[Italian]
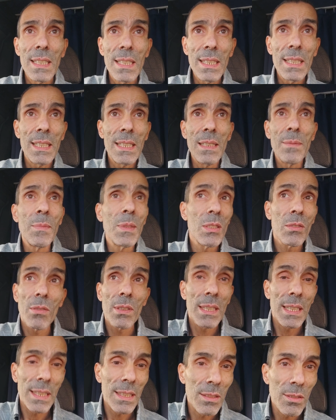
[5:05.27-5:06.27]
e mi
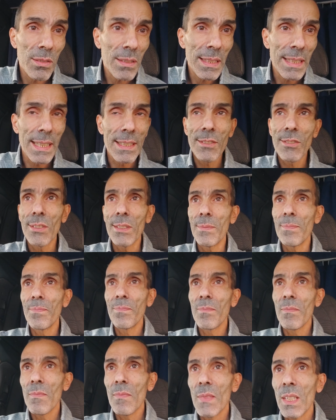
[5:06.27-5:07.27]
tocca ritornarci.
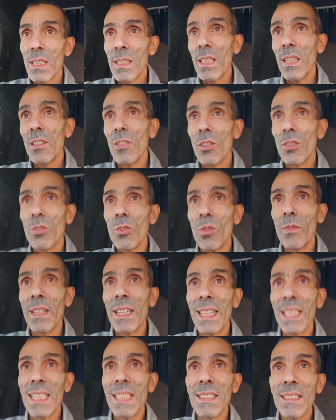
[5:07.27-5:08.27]
Se no
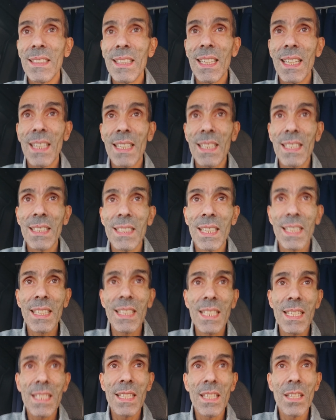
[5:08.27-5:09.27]
dovrei andare da
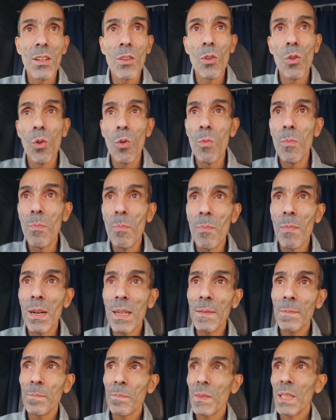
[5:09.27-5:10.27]
Racing
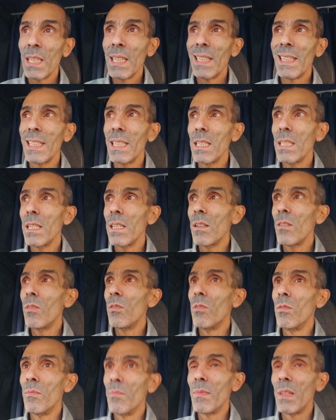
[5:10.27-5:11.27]
Gomma.
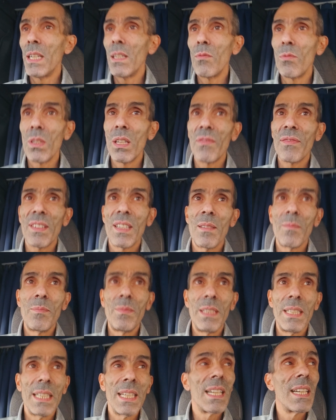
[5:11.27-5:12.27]
è una
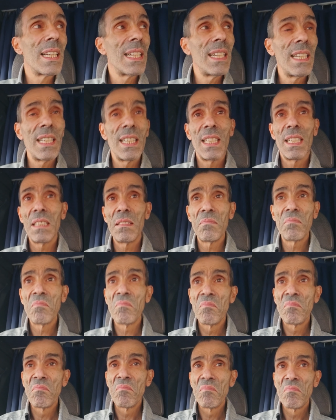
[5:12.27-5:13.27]
fabbrica che è
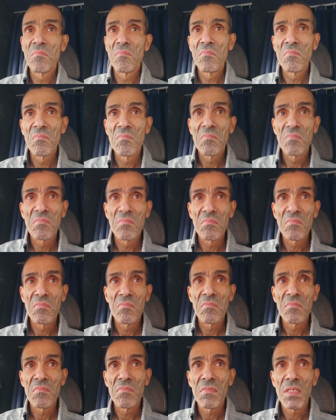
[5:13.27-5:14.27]

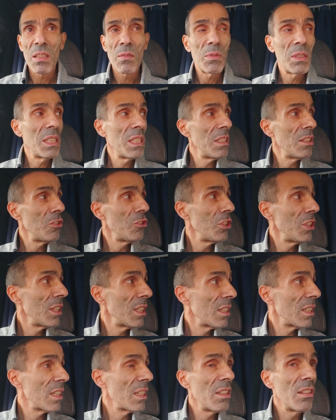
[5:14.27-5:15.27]
una
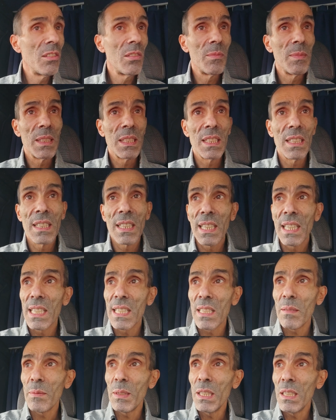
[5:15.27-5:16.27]
quindicina di chilometri da
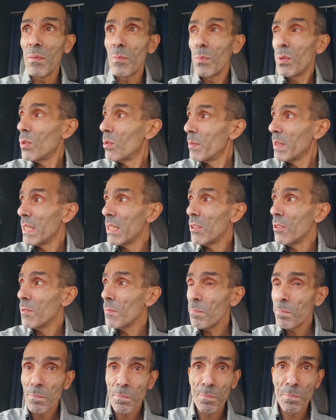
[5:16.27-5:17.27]
casa mia più o
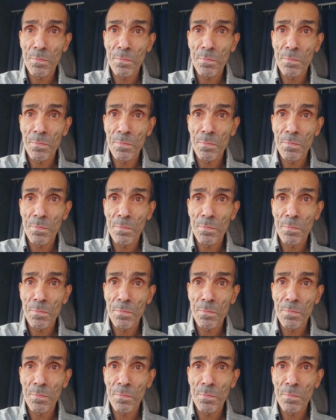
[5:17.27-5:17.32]
meno,